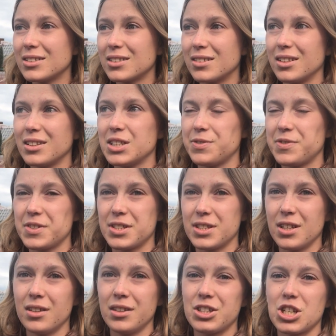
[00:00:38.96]
c'était
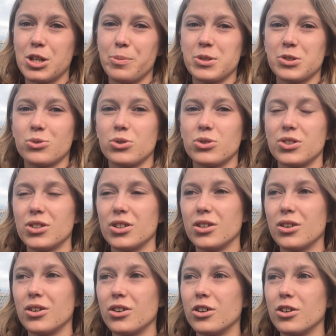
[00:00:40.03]
difficile, déjà parce que c'est
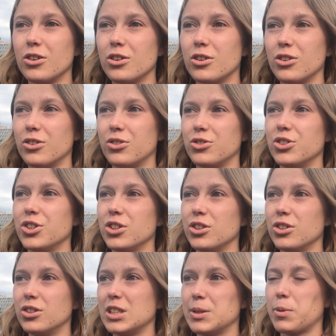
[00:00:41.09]
euh, des,
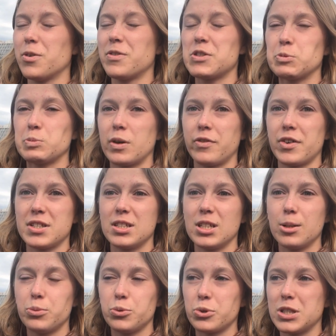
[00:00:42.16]
épreuves qui sont pas faciles,
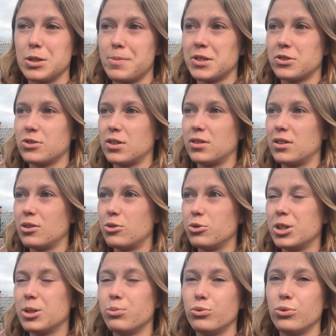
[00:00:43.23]
et puis aussi parce que c'était le
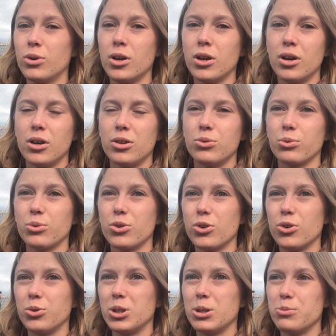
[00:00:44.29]
début. Donc
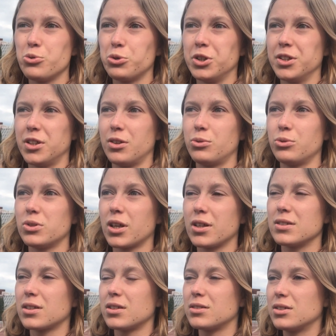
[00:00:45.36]
euh, au début, on était tous très
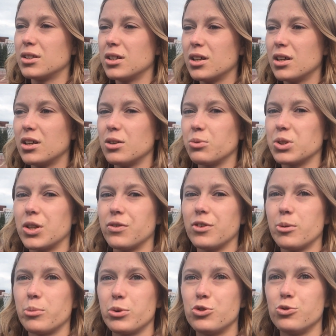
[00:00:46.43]
stressés et on avait
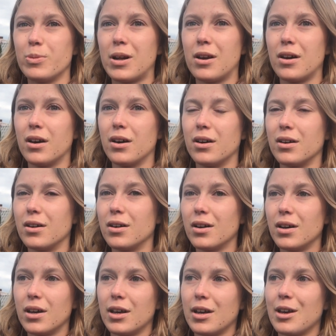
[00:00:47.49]
un peu du mal à,
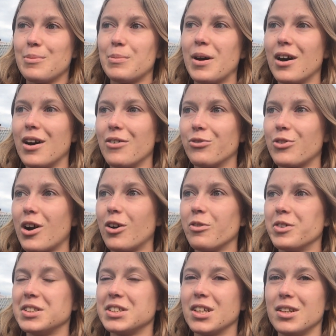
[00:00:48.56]
bah, voir en
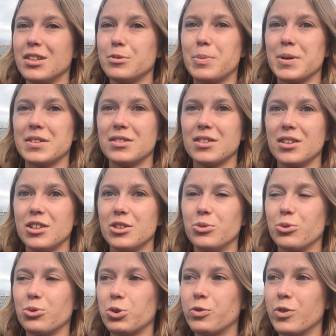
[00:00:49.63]
fait ce qui allait se passer. Et
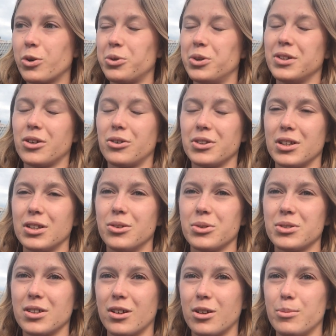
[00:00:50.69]
donc une fois qu'on était rentré dedans,
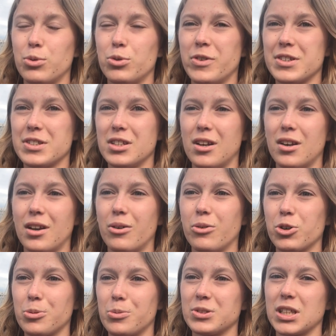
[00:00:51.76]
c'est quand même plus facile. Là, on
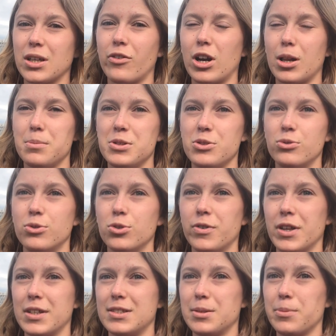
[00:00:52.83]
commence à avoir l'habitude de
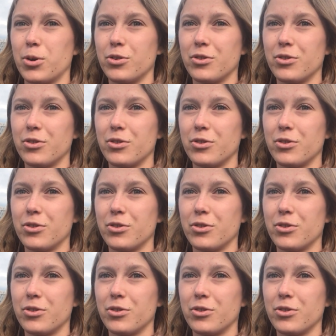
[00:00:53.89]
faire des épreuves.